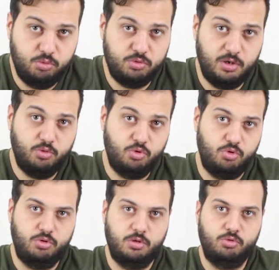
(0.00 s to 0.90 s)
Ultra
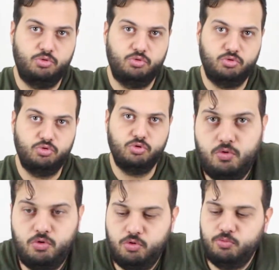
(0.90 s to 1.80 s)
görüntü alıyorsunuz.
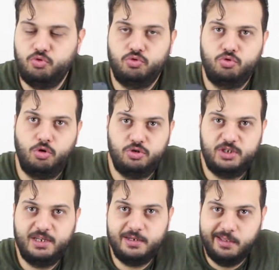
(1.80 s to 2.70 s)
Ürünümüz 4
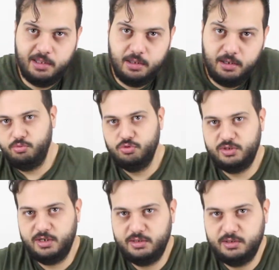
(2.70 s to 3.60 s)
çekirdekli. Bunun
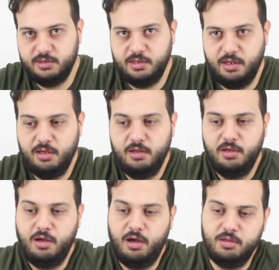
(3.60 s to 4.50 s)
sayesinde de
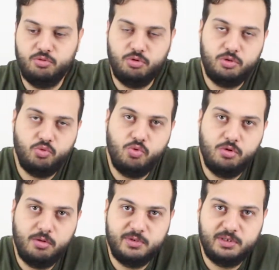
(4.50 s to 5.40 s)
Android
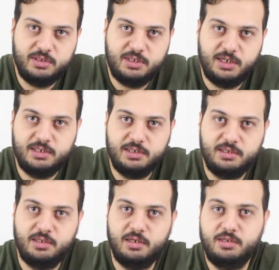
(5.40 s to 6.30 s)
uygulaması
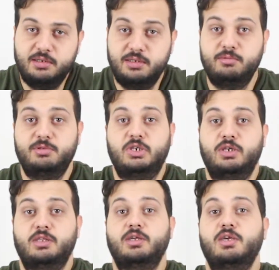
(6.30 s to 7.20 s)
içerisinde de hızlı bir
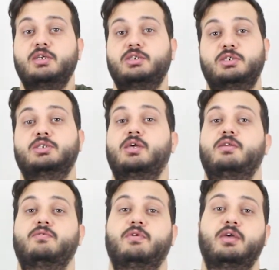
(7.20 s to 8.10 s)
şekilde
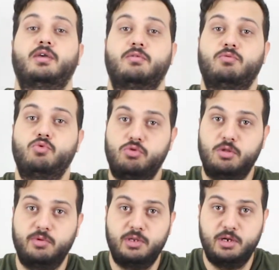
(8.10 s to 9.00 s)
geçişler ve
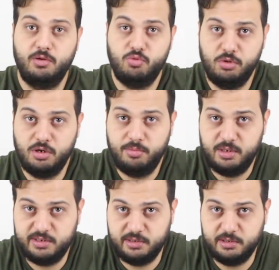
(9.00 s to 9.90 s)
uygulamaları
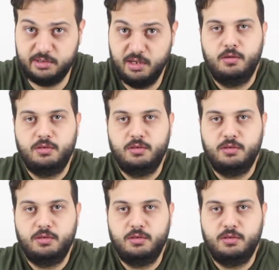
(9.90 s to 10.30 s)
kullanabilirsiniz.